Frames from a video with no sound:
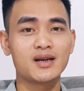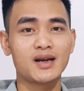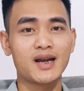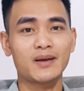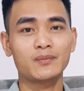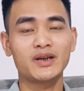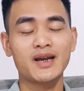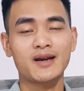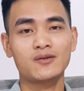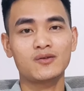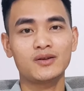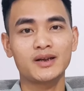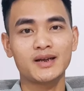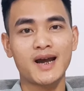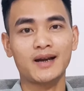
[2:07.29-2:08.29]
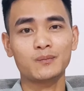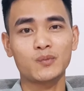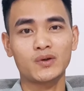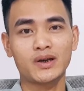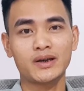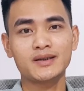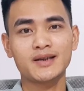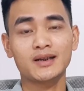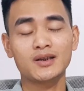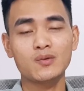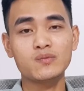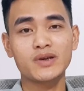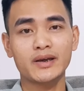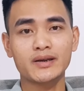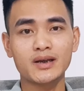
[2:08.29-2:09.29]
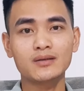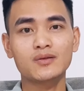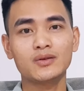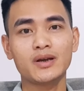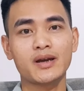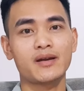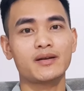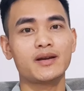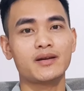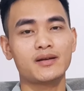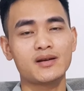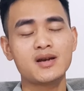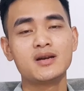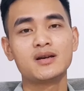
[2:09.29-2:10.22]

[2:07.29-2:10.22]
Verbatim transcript: làm thế nào đó để đạt một cái gia tốc nhanh nhất có thể để